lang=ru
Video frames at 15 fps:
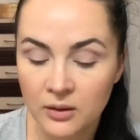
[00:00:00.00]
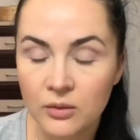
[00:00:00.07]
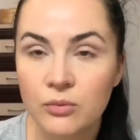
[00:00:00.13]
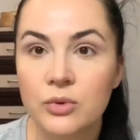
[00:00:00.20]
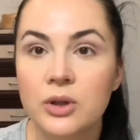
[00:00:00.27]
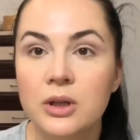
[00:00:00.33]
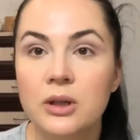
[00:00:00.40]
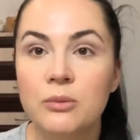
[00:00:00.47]

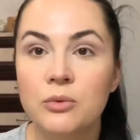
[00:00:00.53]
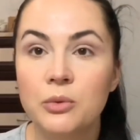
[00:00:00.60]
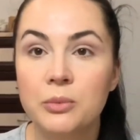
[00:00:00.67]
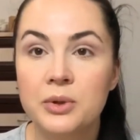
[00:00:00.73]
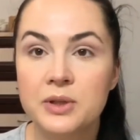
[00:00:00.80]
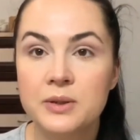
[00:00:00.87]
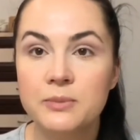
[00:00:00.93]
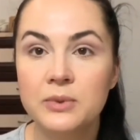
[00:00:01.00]
Вот таким
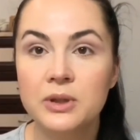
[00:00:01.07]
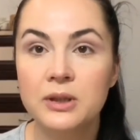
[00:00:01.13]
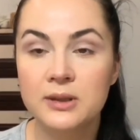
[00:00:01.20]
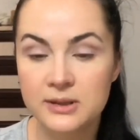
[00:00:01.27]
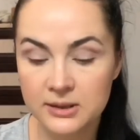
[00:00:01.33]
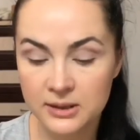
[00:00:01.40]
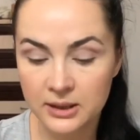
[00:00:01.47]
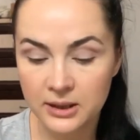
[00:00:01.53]
образом
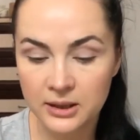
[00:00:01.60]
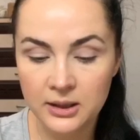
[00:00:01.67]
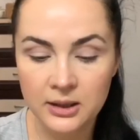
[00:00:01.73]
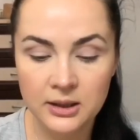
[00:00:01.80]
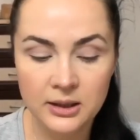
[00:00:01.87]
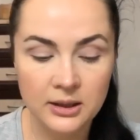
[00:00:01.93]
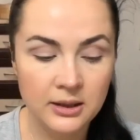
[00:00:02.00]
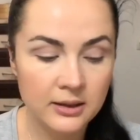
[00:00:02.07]
нанесли.
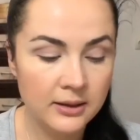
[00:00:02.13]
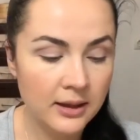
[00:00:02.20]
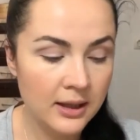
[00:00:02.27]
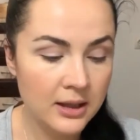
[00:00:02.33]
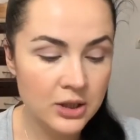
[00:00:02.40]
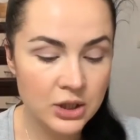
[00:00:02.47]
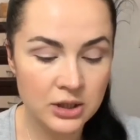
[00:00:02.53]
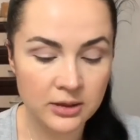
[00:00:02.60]
И
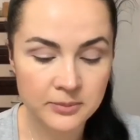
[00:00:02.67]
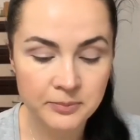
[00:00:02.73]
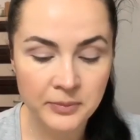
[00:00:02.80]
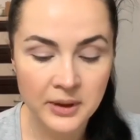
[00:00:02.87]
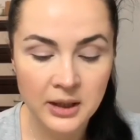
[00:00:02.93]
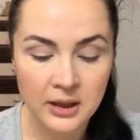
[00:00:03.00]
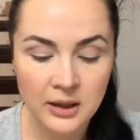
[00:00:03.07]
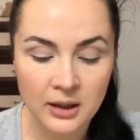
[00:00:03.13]
дальше
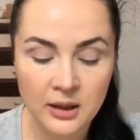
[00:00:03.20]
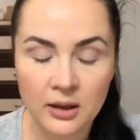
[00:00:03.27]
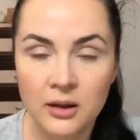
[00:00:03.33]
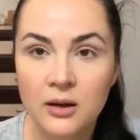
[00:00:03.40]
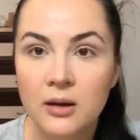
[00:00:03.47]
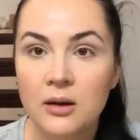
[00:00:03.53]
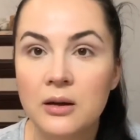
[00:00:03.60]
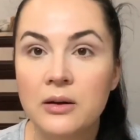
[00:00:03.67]

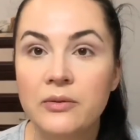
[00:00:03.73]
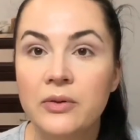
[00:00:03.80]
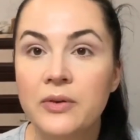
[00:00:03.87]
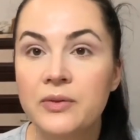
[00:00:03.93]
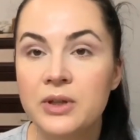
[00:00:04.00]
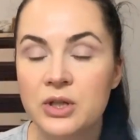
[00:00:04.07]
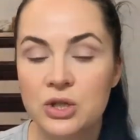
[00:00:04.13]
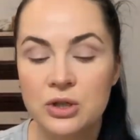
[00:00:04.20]
а, во
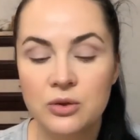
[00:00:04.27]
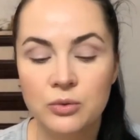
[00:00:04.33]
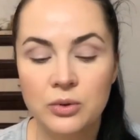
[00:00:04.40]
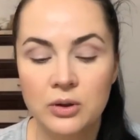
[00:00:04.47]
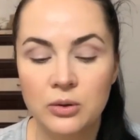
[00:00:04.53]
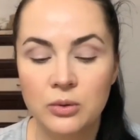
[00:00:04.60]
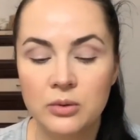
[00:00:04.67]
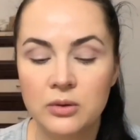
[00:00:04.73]
внешний
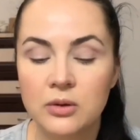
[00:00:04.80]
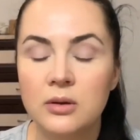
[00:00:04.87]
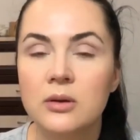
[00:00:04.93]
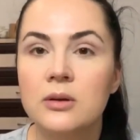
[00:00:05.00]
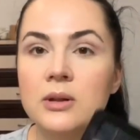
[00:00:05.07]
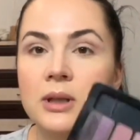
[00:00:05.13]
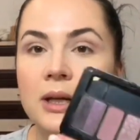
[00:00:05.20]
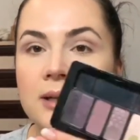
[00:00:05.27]
уголок
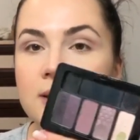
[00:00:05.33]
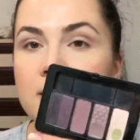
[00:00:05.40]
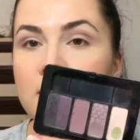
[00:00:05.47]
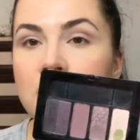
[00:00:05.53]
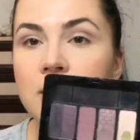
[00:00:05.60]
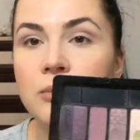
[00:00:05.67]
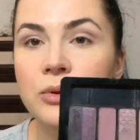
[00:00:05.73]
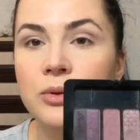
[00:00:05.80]
глаза
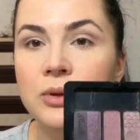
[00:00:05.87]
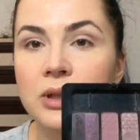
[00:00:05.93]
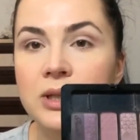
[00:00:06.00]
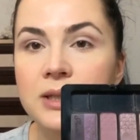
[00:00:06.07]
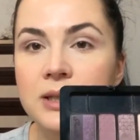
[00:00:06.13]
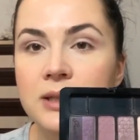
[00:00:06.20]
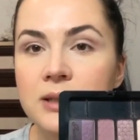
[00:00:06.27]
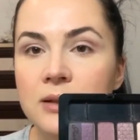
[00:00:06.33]
я буду
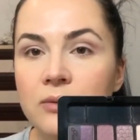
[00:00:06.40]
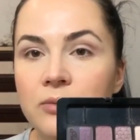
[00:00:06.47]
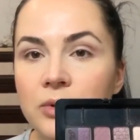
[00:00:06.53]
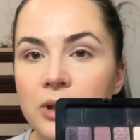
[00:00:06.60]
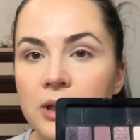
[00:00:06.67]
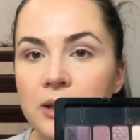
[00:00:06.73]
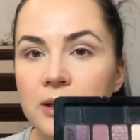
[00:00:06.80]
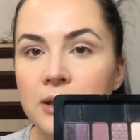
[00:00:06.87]
наносить
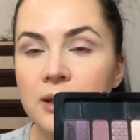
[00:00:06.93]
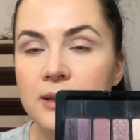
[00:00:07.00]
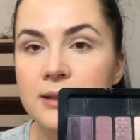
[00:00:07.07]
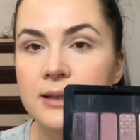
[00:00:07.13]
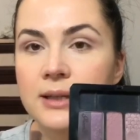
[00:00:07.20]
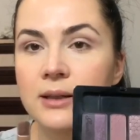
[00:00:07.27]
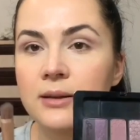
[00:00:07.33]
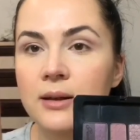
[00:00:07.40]
вот этот
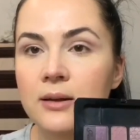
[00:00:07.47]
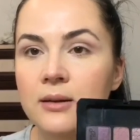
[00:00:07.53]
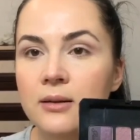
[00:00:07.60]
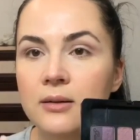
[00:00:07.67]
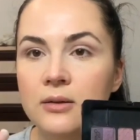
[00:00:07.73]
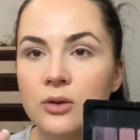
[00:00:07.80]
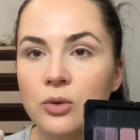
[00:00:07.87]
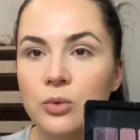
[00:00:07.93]
оттенок
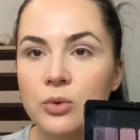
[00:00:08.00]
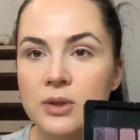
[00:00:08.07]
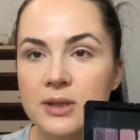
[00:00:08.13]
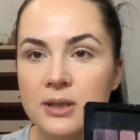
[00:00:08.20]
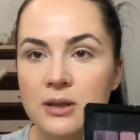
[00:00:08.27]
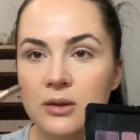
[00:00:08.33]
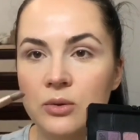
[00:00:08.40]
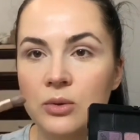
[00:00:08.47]
другой
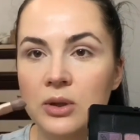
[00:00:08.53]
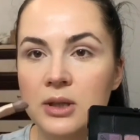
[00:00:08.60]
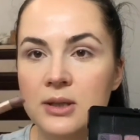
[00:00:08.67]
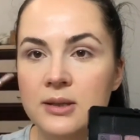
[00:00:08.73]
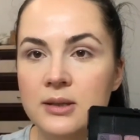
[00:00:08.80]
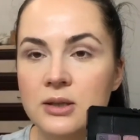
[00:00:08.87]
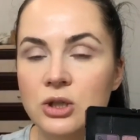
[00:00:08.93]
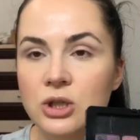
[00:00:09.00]
стороной
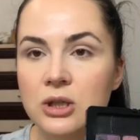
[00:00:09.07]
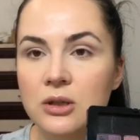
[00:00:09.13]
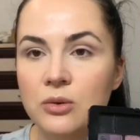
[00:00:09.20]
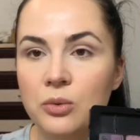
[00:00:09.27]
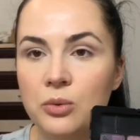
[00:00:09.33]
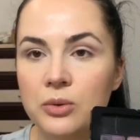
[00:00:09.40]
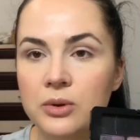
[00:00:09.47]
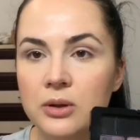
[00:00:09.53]
кисточки
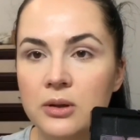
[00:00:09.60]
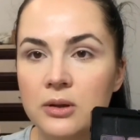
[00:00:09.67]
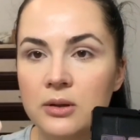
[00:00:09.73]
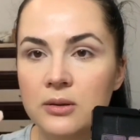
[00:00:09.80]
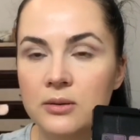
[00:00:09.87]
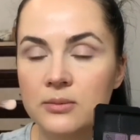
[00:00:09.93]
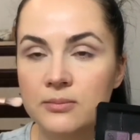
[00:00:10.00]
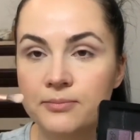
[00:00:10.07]
от
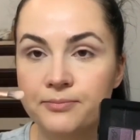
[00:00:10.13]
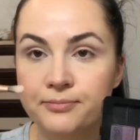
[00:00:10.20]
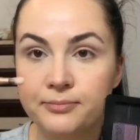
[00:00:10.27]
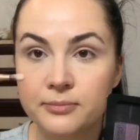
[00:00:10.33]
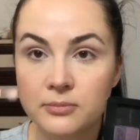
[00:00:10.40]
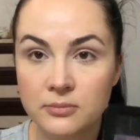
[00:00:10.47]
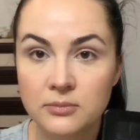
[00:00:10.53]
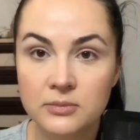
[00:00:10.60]
э,
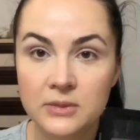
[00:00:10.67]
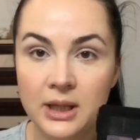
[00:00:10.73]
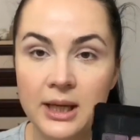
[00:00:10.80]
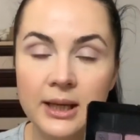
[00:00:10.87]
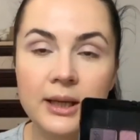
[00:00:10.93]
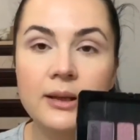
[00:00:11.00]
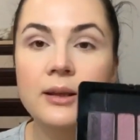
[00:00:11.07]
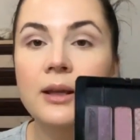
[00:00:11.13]

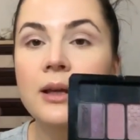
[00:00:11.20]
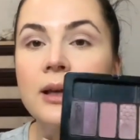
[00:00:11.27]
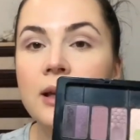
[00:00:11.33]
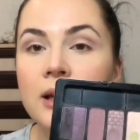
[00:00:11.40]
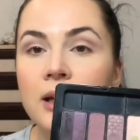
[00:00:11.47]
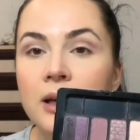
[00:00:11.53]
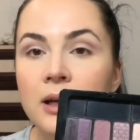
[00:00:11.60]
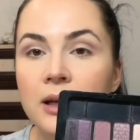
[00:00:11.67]
Naked.
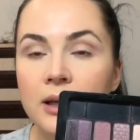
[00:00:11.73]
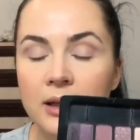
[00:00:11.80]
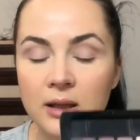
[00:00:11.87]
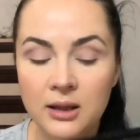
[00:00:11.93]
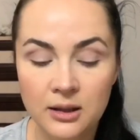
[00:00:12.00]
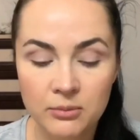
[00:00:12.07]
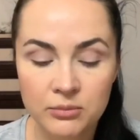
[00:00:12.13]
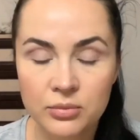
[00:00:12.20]

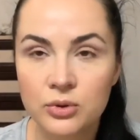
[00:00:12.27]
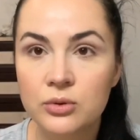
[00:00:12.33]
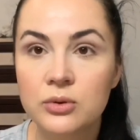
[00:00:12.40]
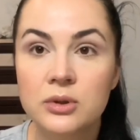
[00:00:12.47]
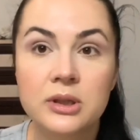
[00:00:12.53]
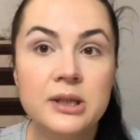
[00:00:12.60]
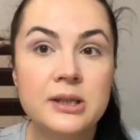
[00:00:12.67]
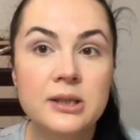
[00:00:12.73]
И буду
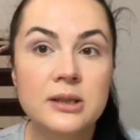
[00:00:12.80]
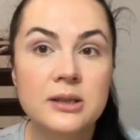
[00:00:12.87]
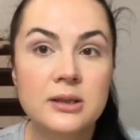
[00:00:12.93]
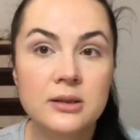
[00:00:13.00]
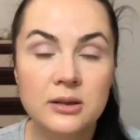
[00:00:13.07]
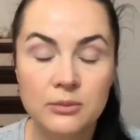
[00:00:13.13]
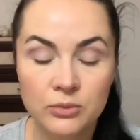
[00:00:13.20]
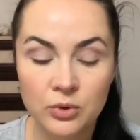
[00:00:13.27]

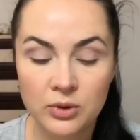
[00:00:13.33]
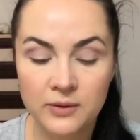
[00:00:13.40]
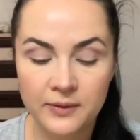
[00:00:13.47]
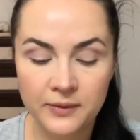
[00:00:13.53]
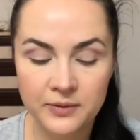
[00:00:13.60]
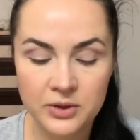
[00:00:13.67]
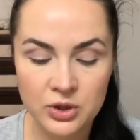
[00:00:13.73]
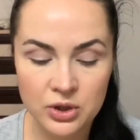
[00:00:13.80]
наносить немного во
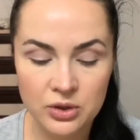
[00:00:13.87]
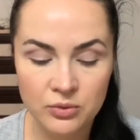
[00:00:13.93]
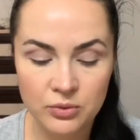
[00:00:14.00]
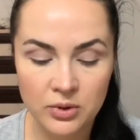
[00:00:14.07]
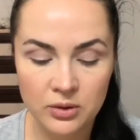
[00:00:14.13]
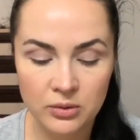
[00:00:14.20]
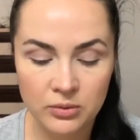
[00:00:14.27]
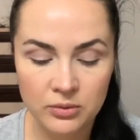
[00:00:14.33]
внешний
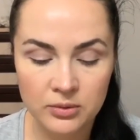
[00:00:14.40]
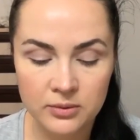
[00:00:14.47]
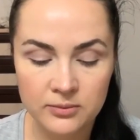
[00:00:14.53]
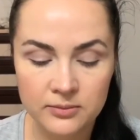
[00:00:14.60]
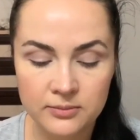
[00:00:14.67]
уголок.